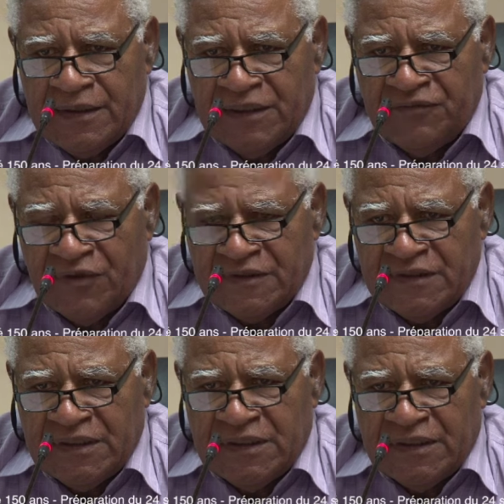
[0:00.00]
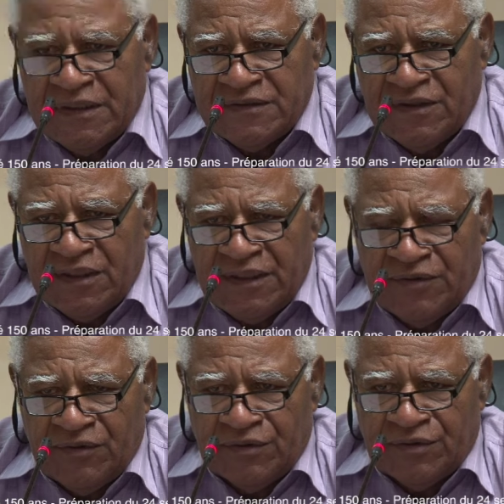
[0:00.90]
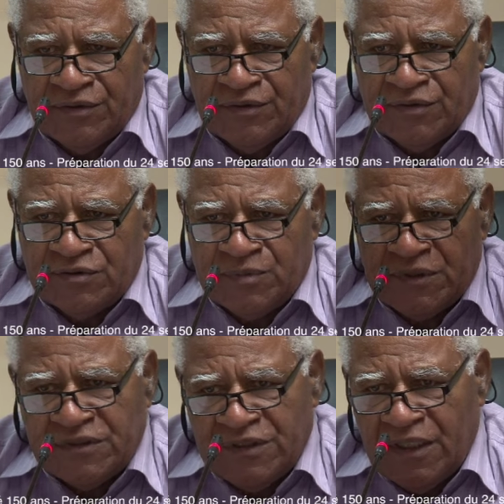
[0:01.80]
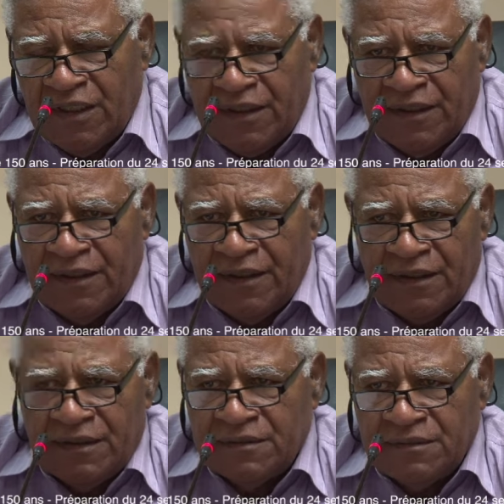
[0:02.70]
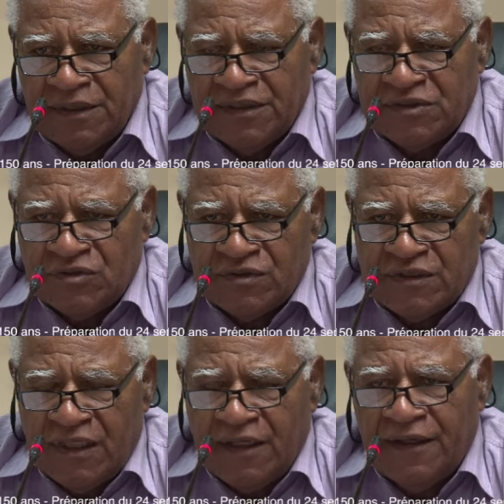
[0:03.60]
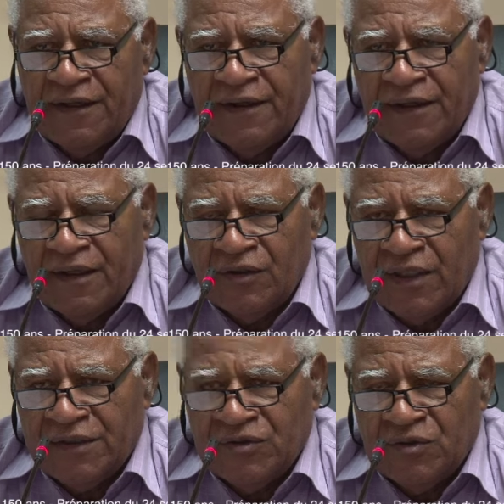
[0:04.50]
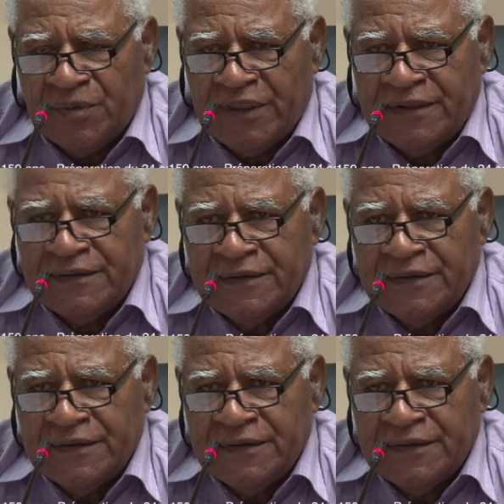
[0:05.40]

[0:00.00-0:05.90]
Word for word: les Français et les Anglais, donc euh, je pense qu'il y, a des choses à, regarder de près.